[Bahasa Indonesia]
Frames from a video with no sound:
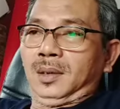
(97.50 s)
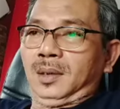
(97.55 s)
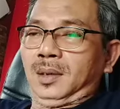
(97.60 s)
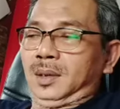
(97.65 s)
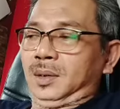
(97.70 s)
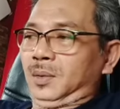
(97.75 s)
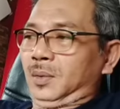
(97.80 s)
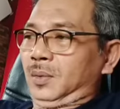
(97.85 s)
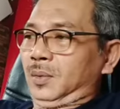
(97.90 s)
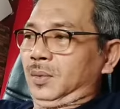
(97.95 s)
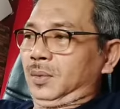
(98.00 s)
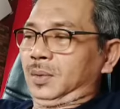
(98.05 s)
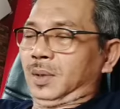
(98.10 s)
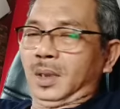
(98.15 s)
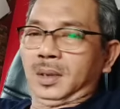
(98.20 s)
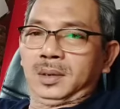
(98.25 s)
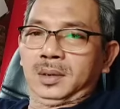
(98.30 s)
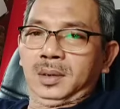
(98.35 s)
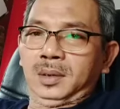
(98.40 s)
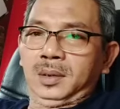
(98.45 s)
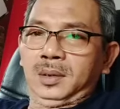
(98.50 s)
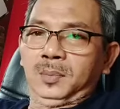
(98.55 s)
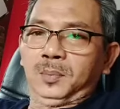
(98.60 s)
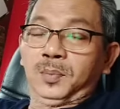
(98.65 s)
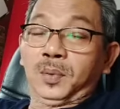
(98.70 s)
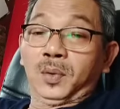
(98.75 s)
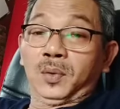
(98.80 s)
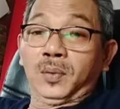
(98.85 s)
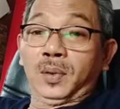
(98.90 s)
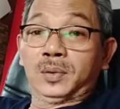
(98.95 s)
itu tadi
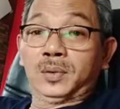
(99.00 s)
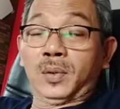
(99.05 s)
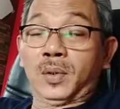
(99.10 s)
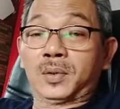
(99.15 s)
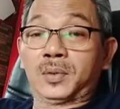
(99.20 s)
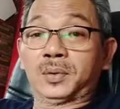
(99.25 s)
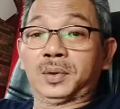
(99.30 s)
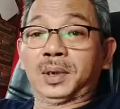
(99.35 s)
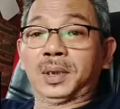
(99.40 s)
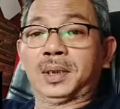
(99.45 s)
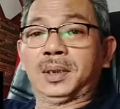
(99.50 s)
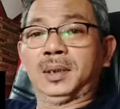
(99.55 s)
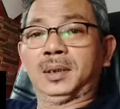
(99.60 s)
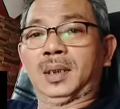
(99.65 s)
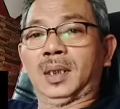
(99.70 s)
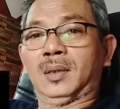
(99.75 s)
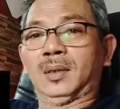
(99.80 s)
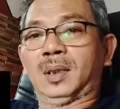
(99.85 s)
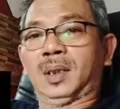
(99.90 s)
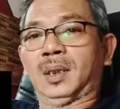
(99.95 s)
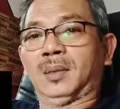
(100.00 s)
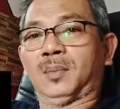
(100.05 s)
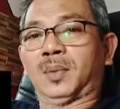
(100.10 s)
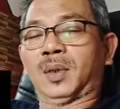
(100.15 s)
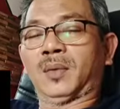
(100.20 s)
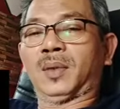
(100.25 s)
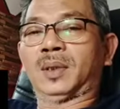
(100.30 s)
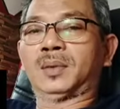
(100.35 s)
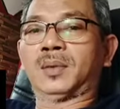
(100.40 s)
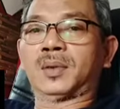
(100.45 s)
Profesor Suteki tahu gak?
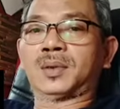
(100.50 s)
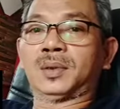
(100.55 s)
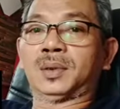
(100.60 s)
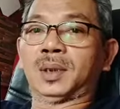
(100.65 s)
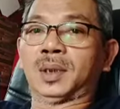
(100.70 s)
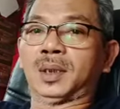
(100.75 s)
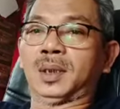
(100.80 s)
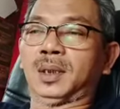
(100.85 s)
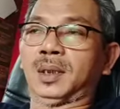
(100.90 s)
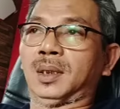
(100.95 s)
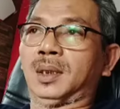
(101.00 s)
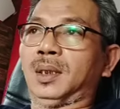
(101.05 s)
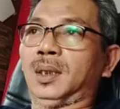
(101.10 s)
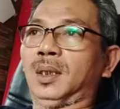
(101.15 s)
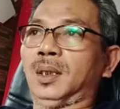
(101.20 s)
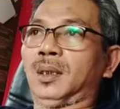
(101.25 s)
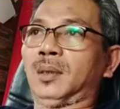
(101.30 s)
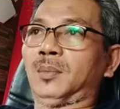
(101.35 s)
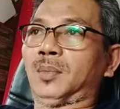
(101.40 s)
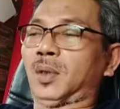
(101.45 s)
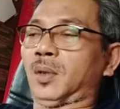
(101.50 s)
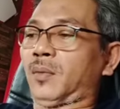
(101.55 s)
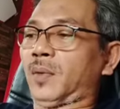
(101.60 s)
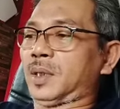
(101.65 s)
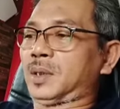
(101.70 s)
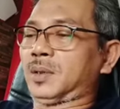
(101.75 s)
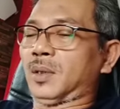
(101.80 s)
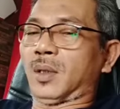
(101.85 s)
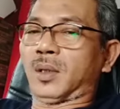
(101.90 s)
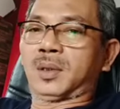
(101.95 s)
Profesor Suteki
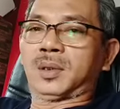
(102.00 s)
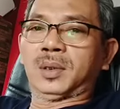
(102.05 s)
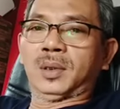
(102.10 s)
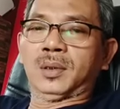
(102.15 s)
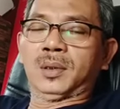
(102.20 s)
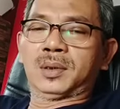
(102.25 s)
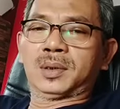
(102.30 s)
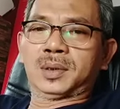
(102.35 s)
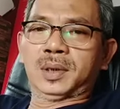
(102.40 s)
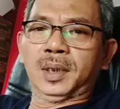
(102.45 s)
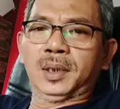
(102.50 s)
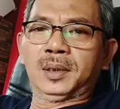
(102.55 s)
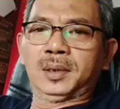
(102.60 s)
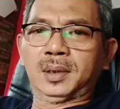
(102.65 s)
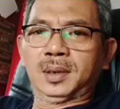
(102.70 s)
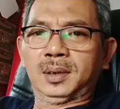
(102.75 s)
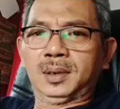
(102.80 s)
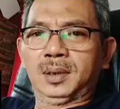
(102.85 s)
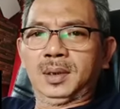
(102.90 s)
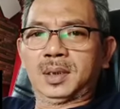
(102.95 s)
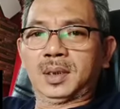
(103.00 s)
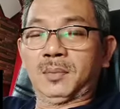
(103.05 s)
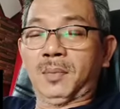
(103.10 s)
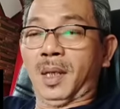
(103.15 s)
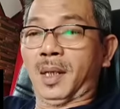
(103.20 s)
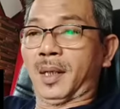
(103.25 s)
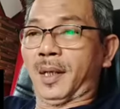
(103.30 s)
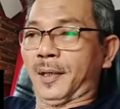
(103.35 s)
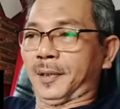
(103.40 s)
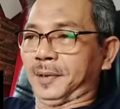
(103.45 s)
Profesor dosen di
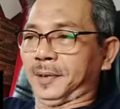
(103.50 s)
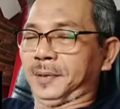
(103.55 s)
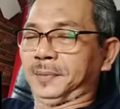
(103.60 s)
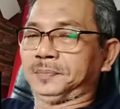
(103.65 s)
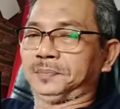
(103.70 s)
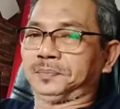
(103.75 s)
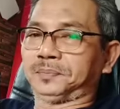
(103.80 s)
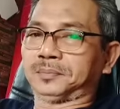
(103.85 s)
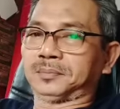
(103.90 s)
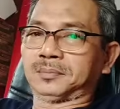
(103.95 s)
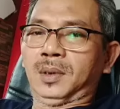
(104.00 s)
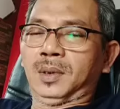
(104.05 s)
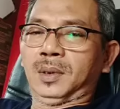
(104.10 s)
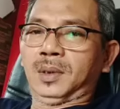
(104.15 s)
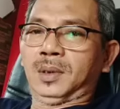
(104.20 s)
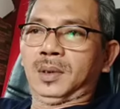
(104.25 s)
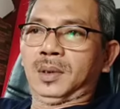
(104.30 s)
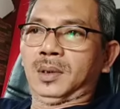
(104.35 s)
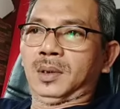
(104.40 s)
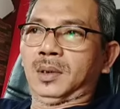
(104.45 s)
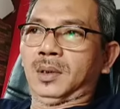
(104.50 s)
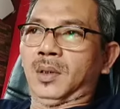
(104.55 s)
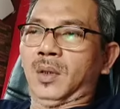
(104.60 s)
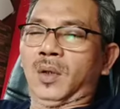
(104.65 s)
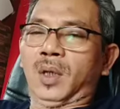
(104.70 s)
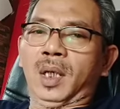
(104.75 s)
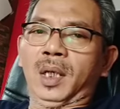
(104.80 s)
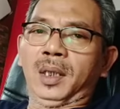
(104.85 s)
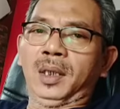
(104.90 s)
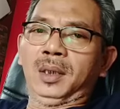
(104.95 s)
Semarang nih.
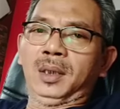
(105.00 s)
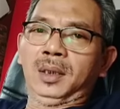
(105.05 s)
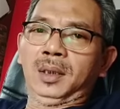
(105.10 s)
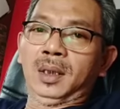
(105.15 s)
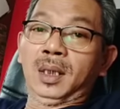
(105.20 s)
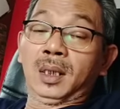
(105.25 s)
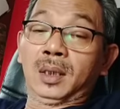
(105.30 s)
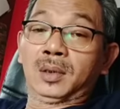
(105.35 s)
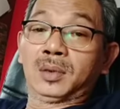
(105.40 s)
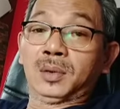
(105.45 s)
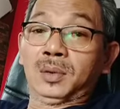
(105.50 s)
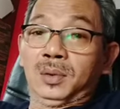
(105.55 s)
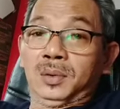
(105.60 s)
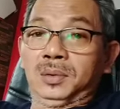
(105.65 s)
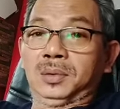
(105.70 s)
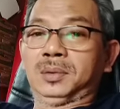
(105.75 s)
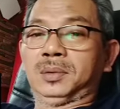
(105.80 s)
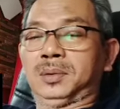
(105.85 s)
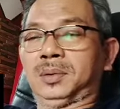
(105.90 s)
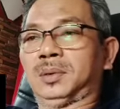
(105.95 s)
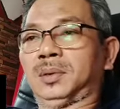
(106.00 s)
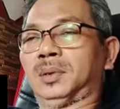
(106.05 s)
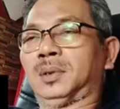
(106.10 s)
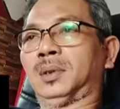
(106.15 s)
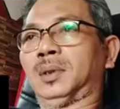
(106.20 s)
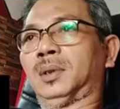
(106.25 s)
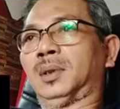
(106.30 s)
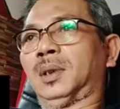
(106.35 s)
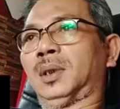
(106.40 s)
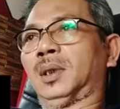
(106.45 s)
orang ini yang dulu
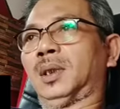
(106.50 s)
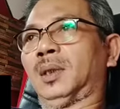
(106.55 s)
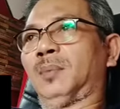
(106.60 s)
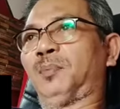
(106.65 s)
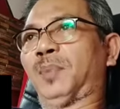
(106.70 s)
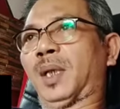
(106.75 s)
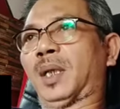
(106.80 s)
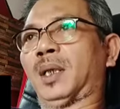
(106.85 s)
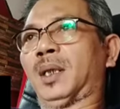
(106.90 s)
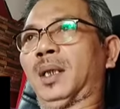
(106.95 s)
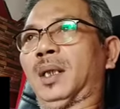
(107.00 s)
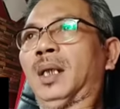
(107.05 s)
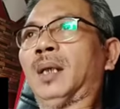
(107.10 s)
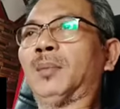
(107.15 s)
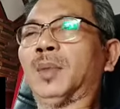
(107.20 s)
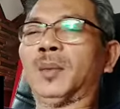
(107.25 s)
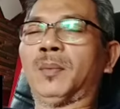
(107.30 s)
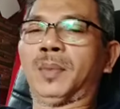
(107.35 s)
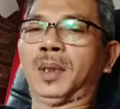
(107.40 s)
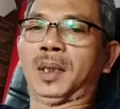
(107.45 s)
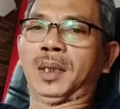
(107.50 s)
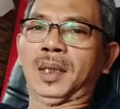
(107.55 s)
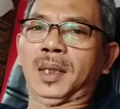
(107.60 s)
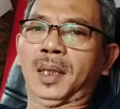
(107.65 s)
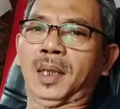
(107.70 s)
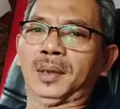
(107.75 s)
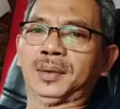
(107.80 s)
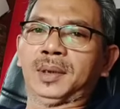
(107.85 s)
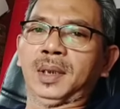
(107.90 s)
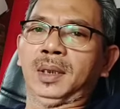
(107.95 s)
e, pernah
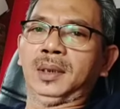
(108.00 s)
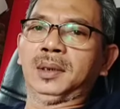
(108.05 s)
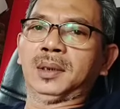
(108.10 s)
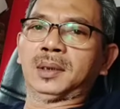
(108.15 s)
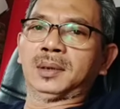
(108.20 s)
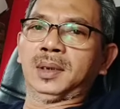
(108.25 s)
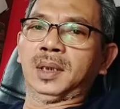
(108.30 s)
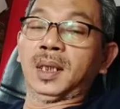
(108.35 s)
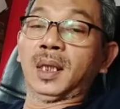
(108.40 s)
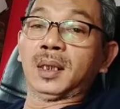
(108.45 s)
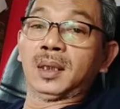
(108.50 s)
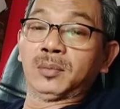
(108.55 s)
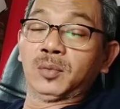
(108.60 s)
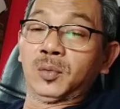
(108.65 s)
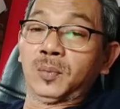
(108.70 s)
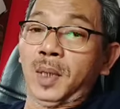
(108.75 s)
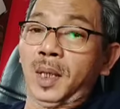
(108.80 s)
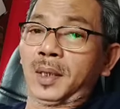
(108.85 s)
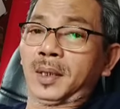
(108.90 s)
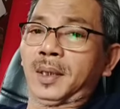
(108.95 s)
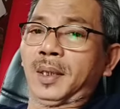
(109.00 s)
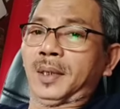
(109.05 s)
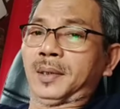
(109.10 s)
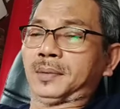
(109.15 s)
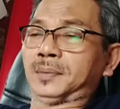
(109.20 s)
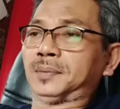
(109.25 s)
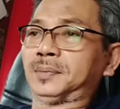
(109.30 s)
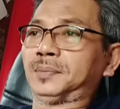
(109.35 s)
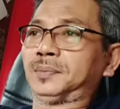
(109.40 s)
membela HTI ketika dibubarkan